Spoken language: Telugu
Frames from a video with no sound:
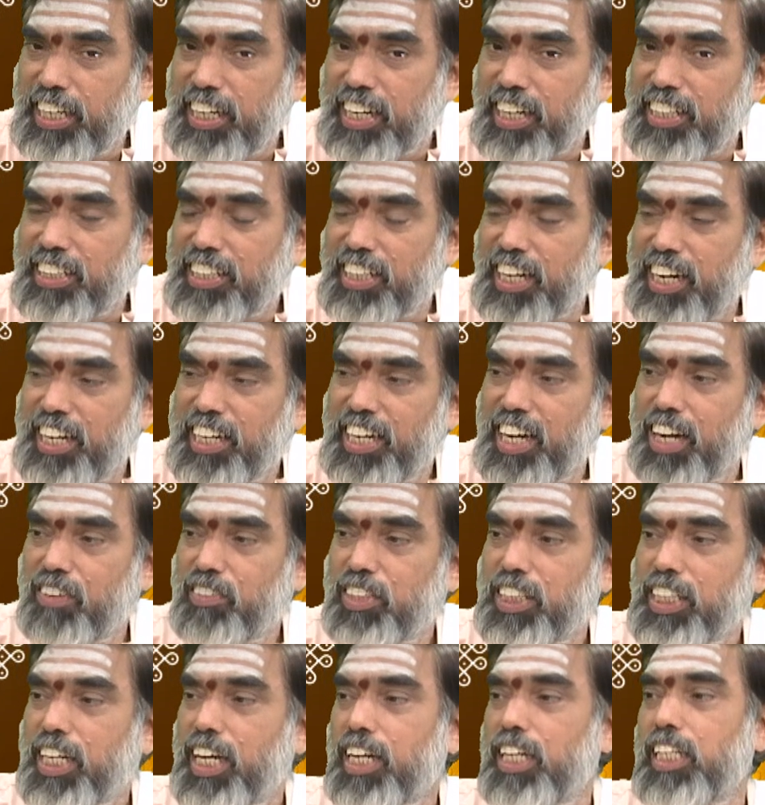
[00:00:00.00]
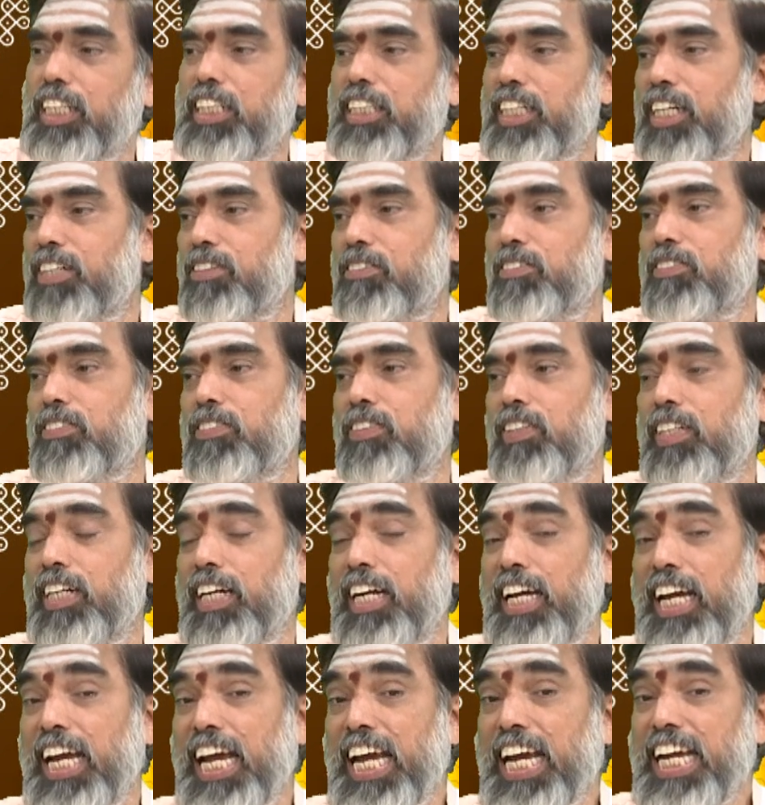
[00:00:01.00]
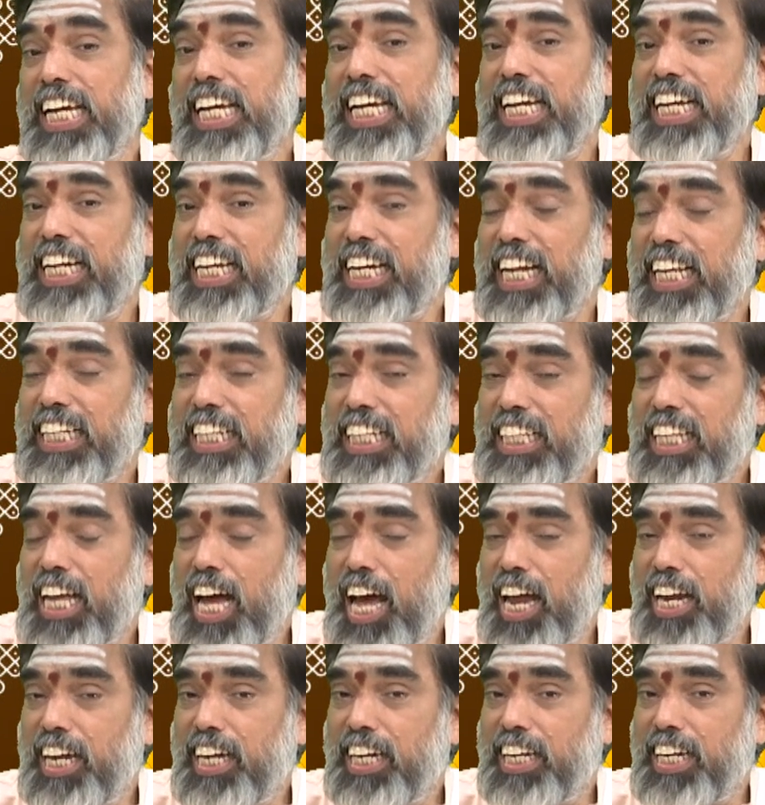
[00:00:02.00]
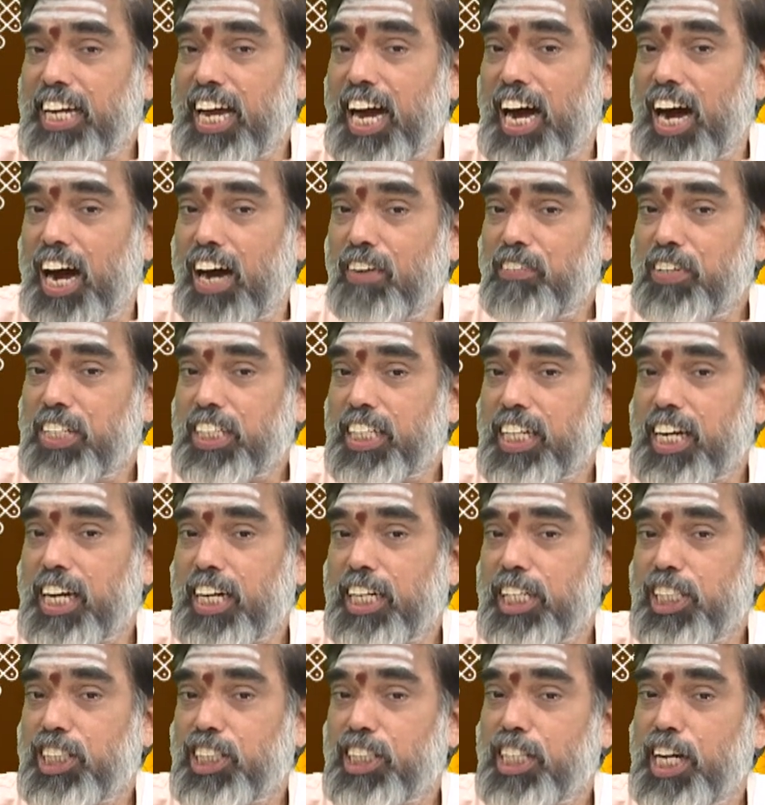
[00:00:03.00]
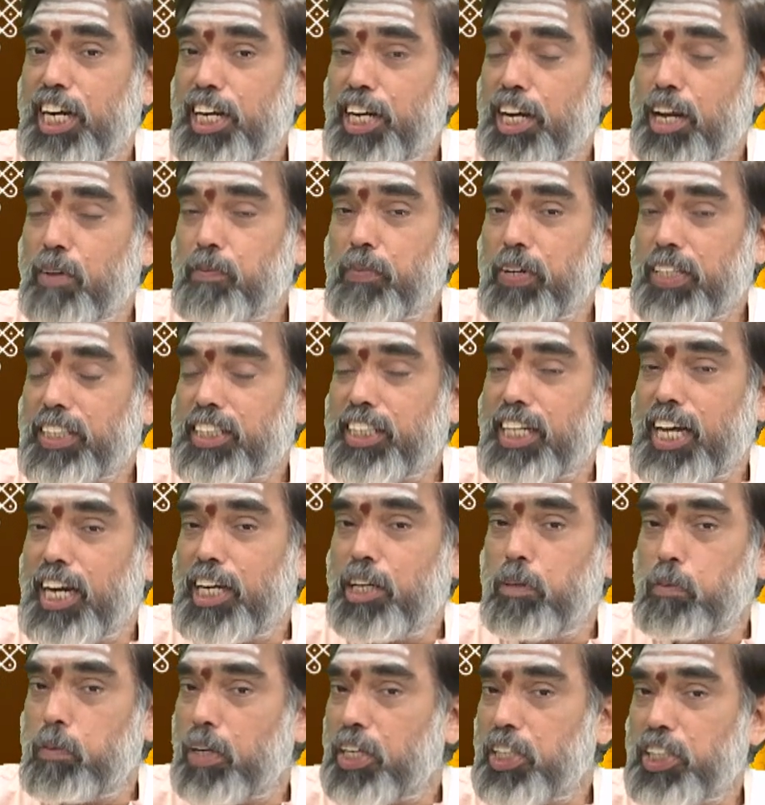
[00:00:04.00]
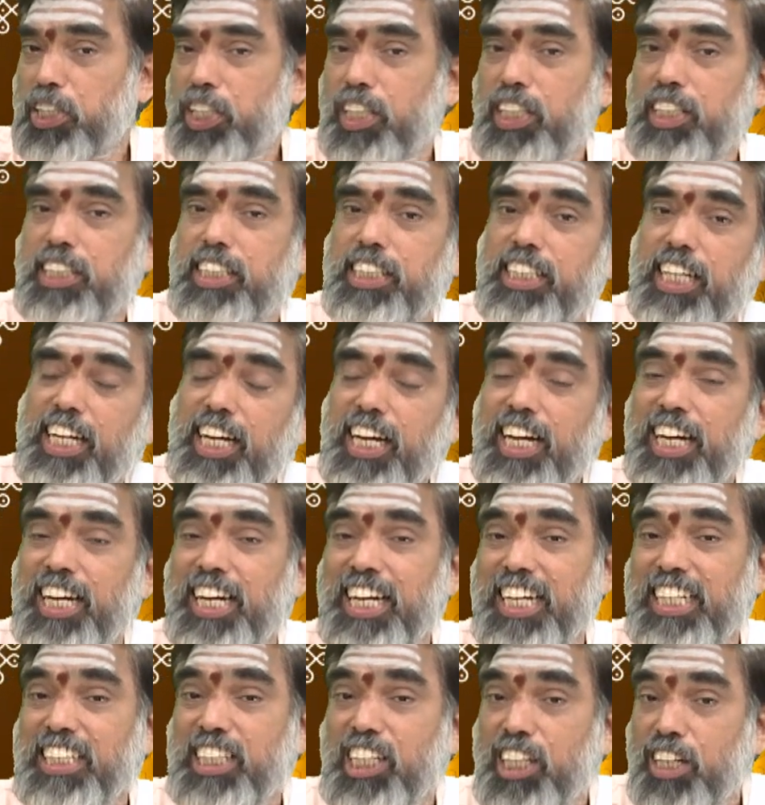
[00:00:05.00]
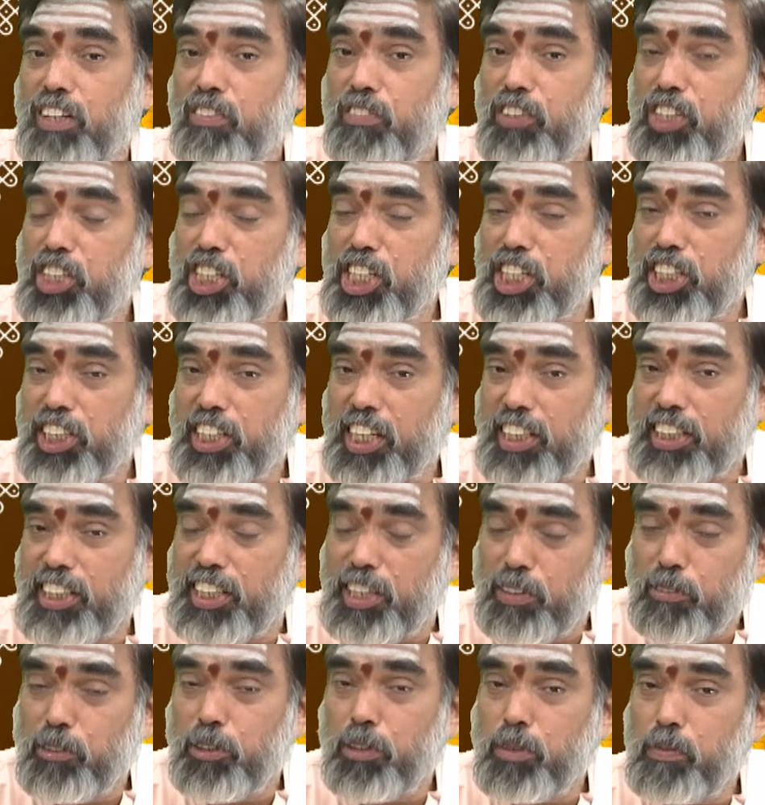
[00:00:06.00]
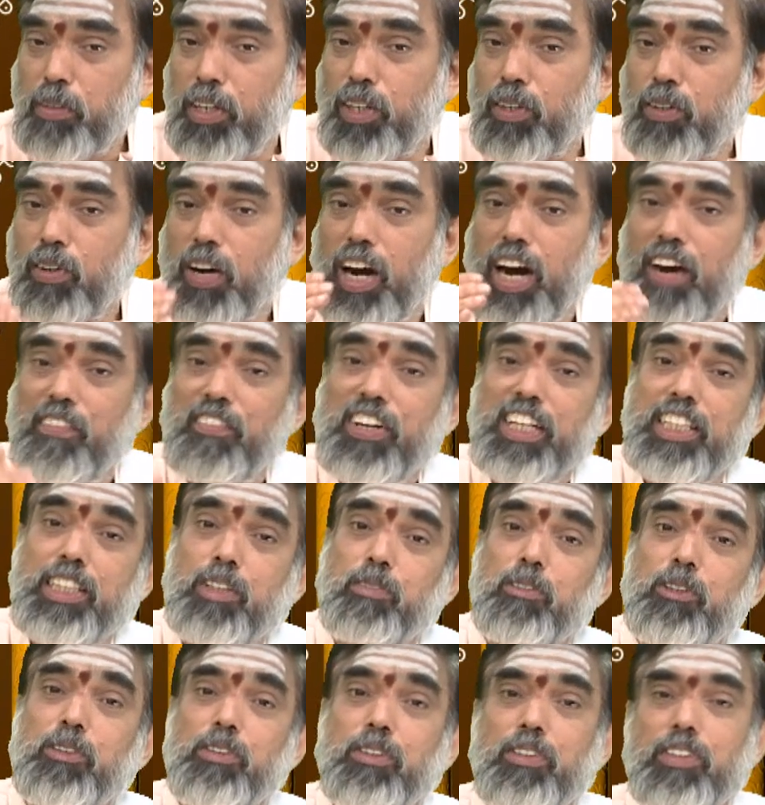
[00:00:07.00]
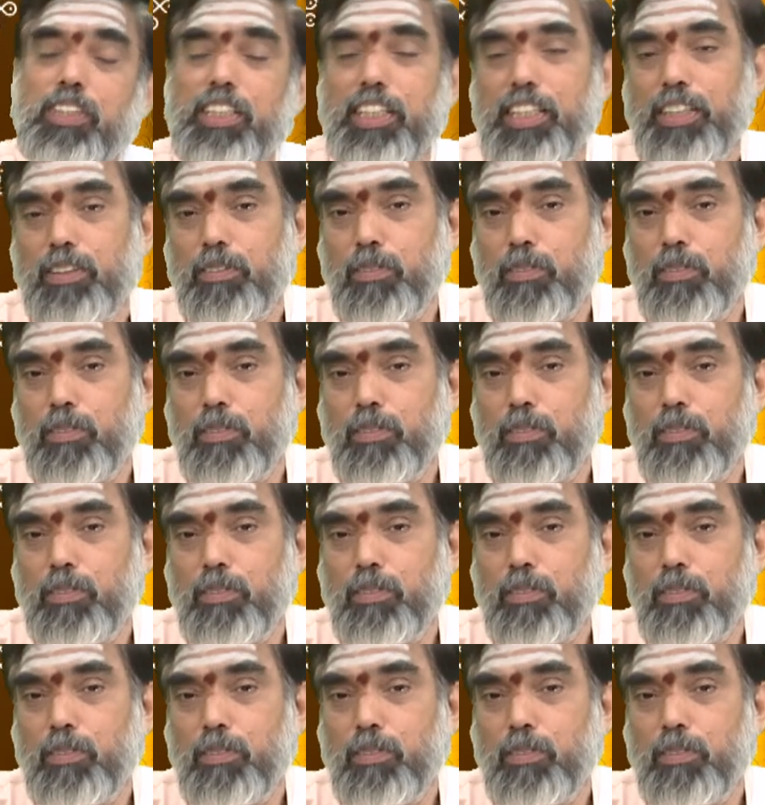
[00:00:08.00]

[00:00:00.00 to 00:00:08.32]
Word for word: గ్రంథాన్ని ఆవిష్కరించారు ఈ గ్రంథాన్ని ఆవిష్కరించిన నేపథ్యాన్ని పరిశీలిస్తే దీని విశిష్టత ఏమిటో మనకు అవగతమవుతుంది